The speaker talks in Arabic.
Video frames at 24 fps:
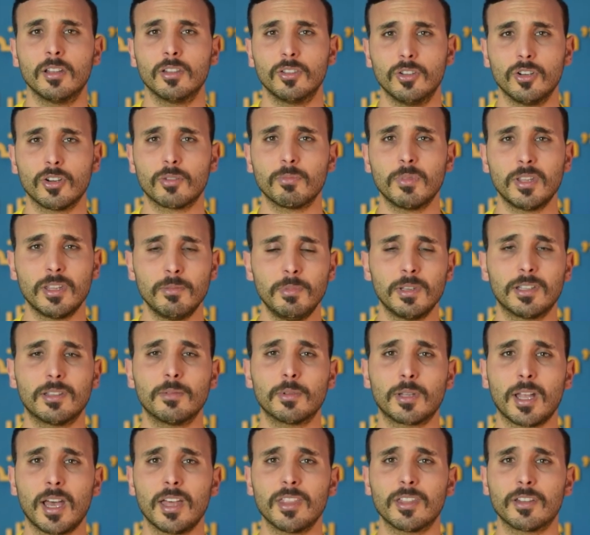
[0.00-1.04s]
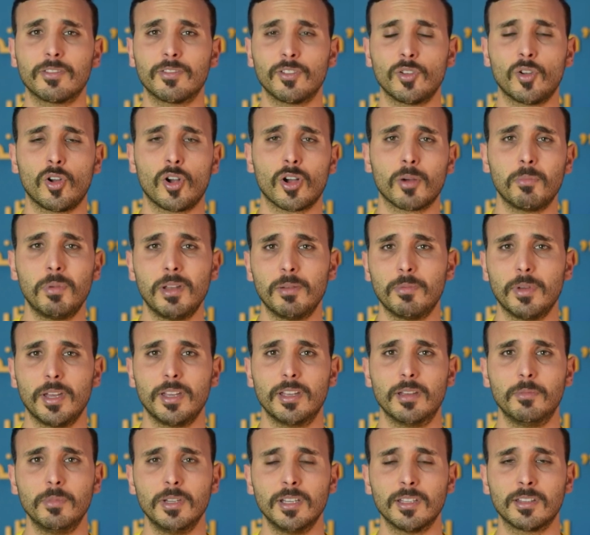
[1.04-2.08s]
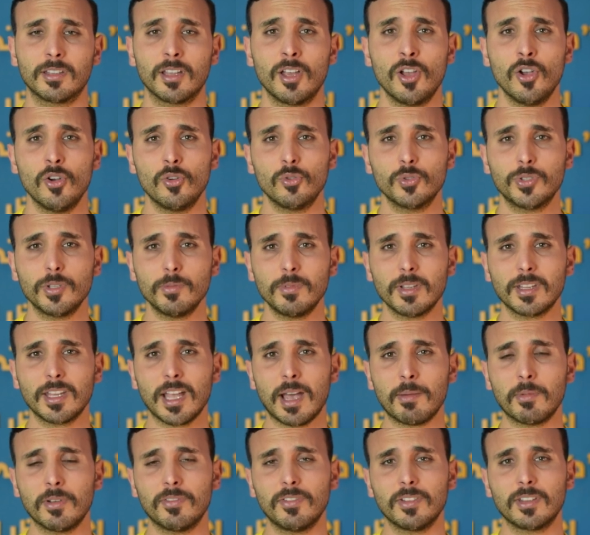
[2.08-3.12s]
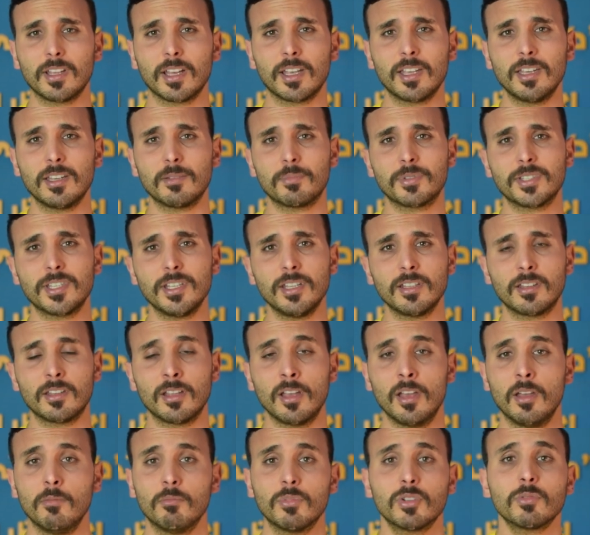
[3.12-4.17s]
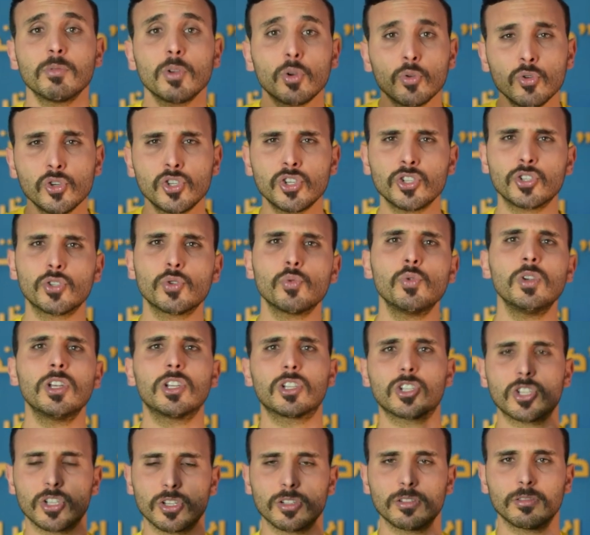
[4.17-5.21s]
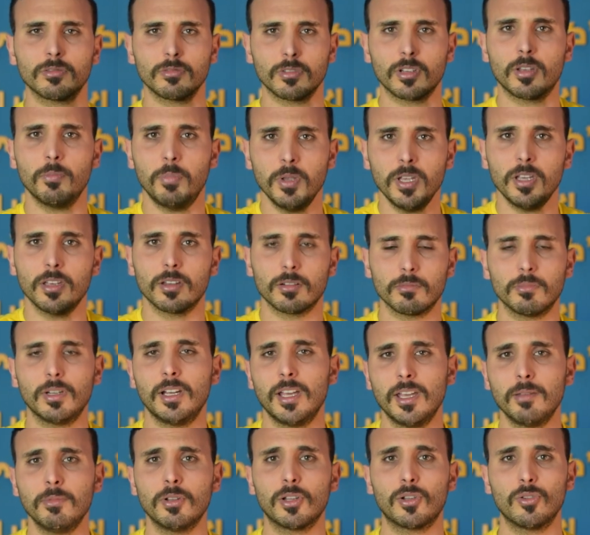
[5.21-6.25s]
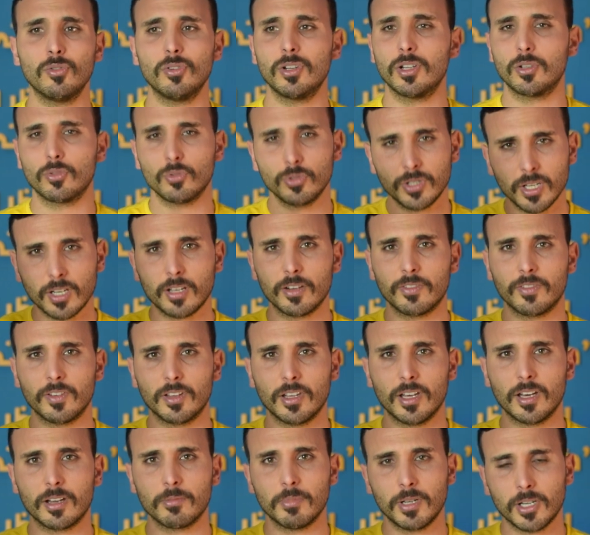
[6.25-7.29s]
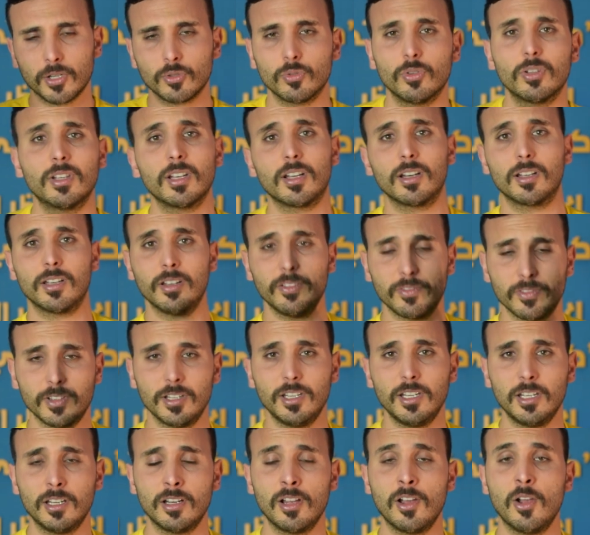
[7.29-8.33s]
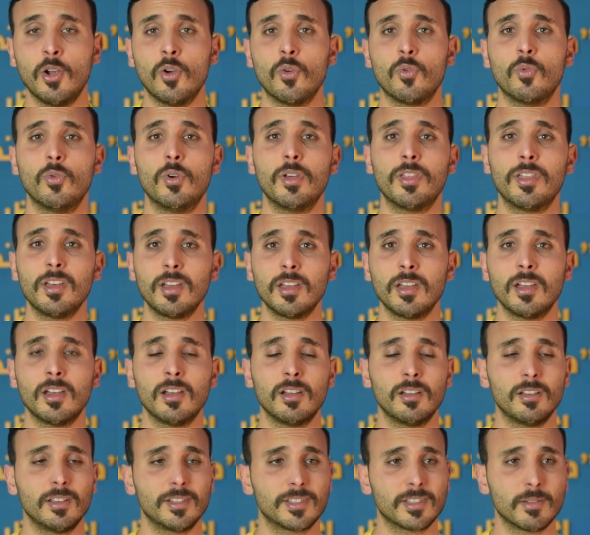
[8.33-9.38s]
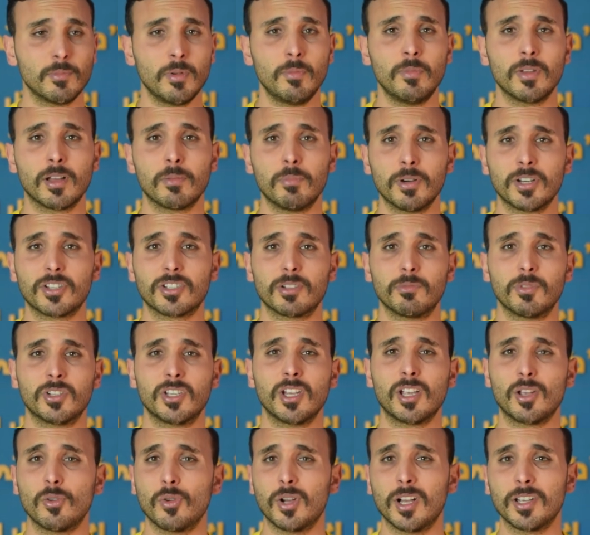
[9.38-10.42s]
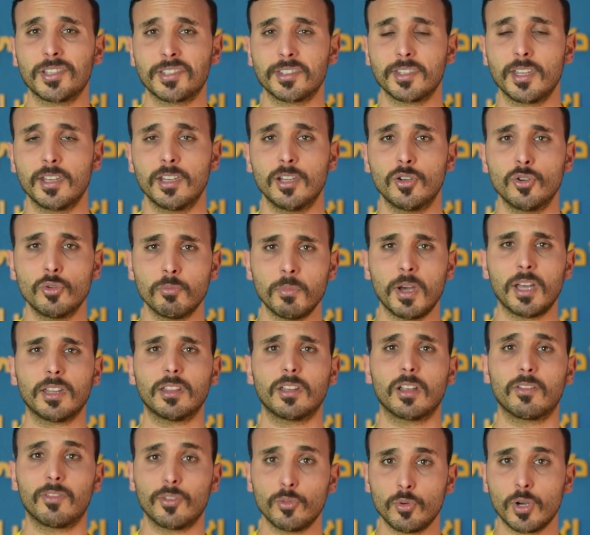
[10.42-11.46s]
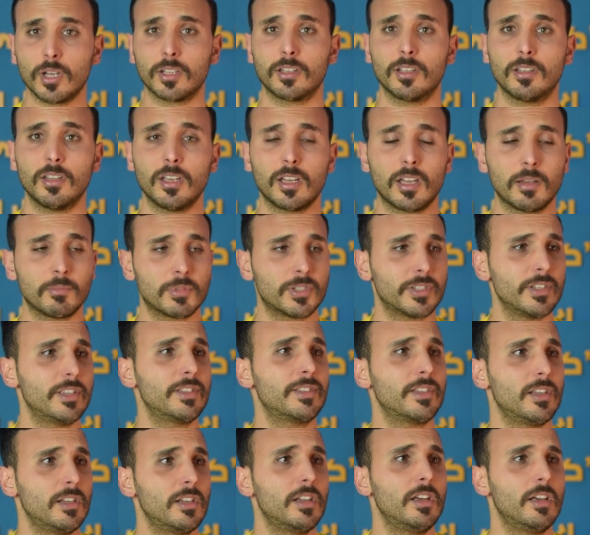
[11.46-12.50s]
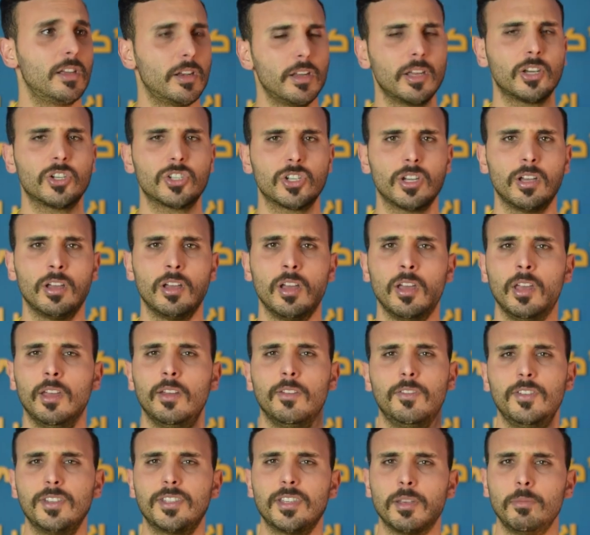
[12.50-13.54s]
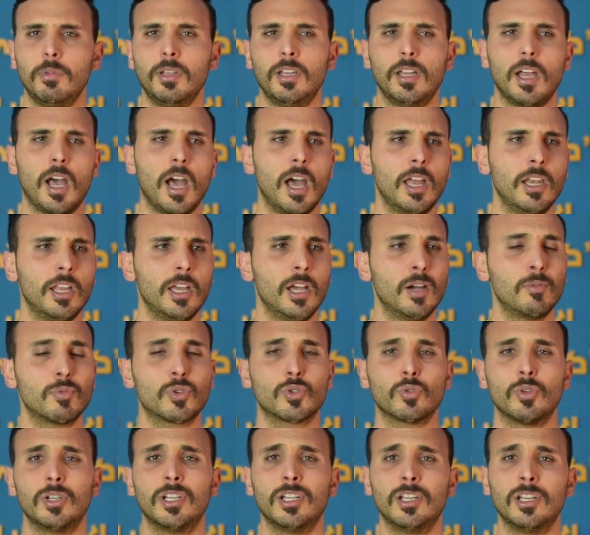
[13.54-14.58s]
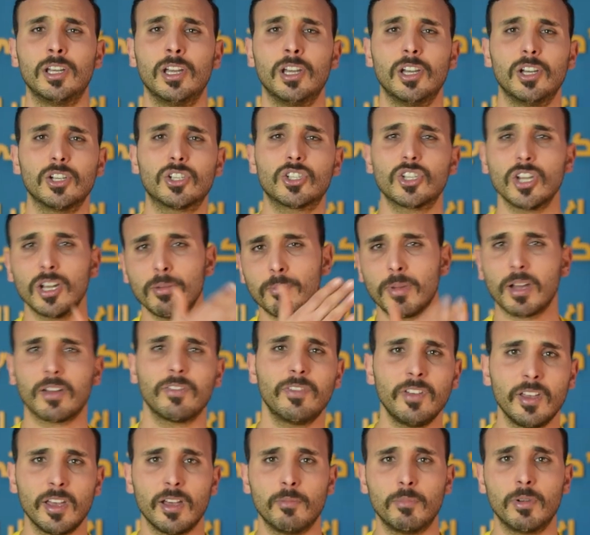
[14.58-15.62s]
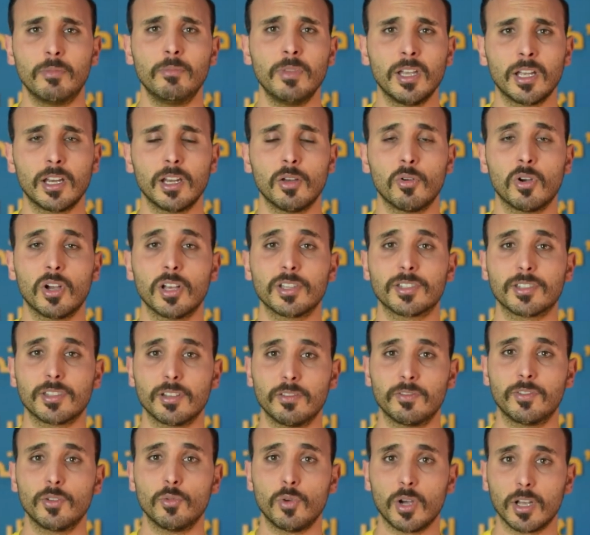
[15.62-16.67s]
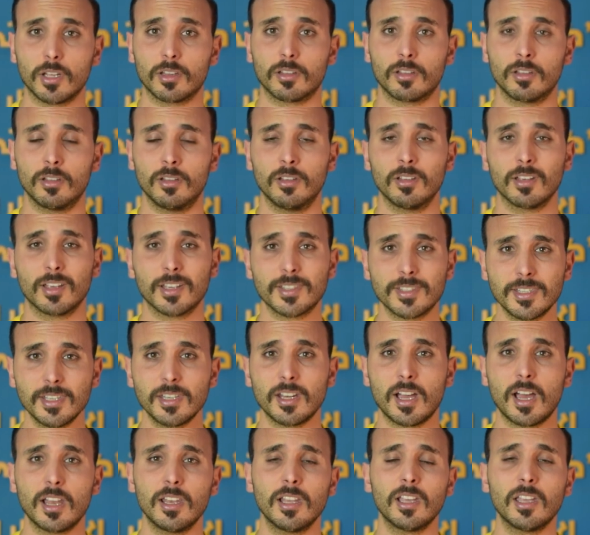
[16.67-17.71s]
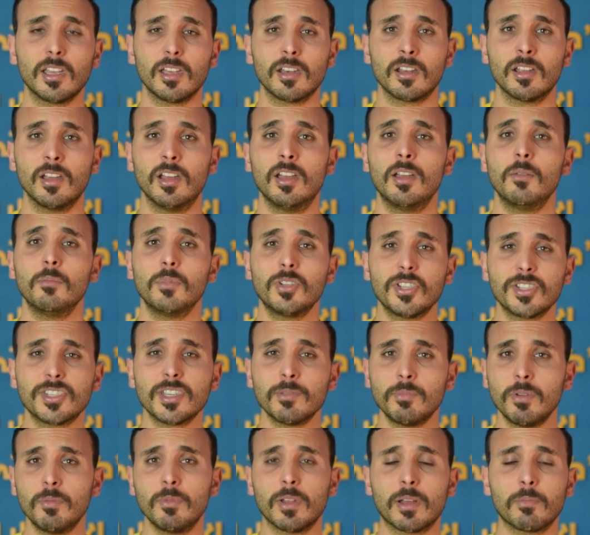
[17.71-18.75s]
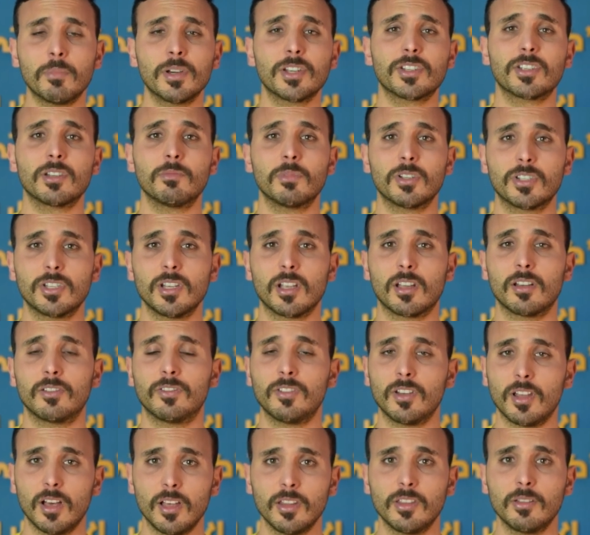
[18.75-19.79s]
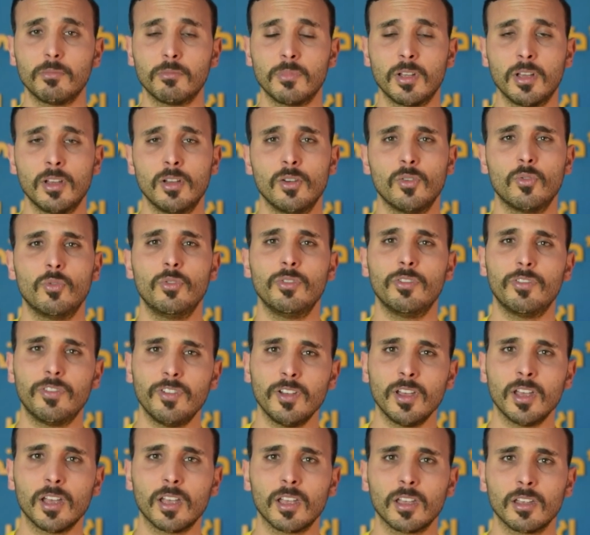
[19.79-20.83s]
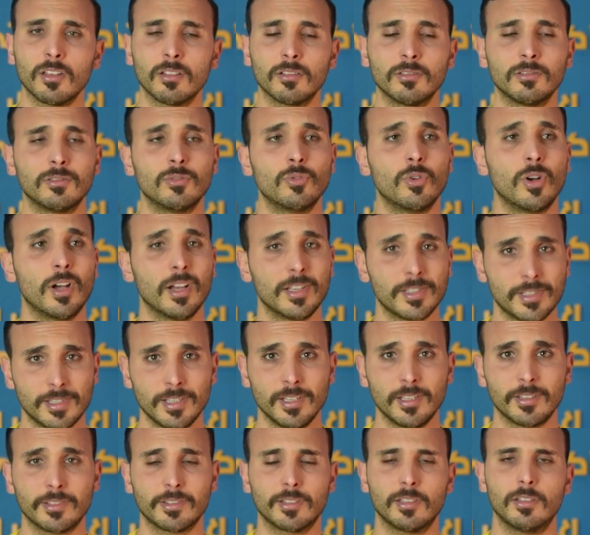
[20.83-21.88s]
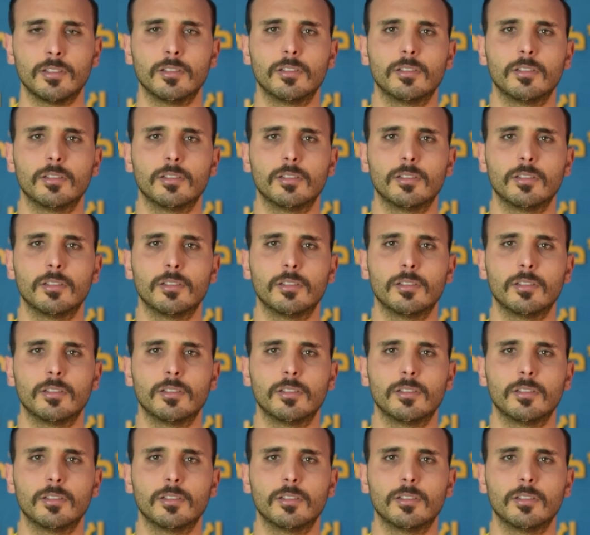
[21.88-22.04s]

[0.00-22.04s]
دونك ماذا بيك تتحضر في روحك قبل بايامات وتبدا تعمل في تغيير بسيط باش ما يكونش السويتش كبير من الايامات الاولى تكون تاكل في النهار برك وتاكل كان في الليل وهذايا يسبب لك برشا مشاكل وخاصه انه معدتك في الوقت هذاك مستانسه انها راكشه في سبيل حالها وباش تولي تشلبق فيها بالماكله وخاصه خاصة في وقت قصير على الاخر باش يسبب لك برشا مشاكل في الهضم ونفاخ وغازات